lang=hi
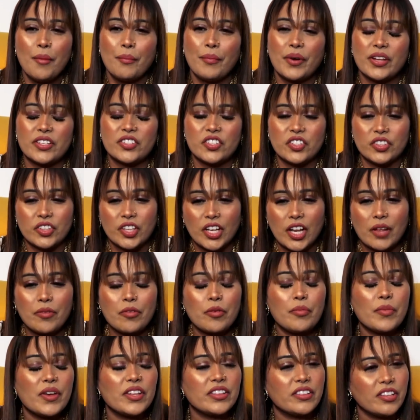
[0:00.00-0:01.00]
पर जितना
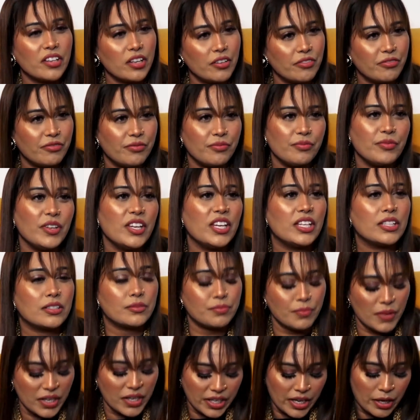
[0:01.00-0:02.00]
भी मैं थ्री
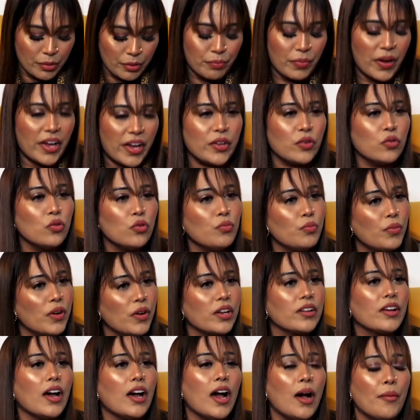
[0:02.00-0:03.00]
वीक्स में कर पाई हूँ
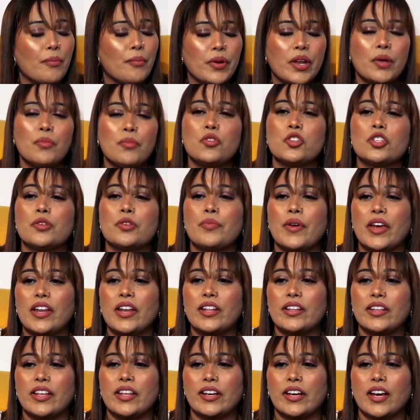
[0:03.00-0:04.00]
पर आपने मुझे
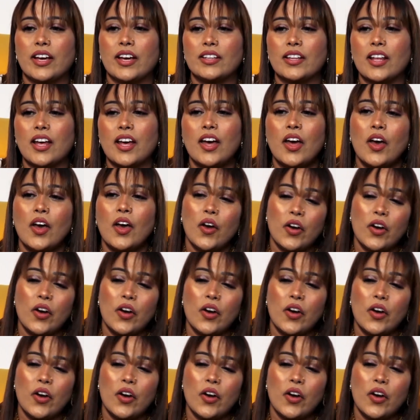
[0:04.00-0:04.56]
पहले देखा था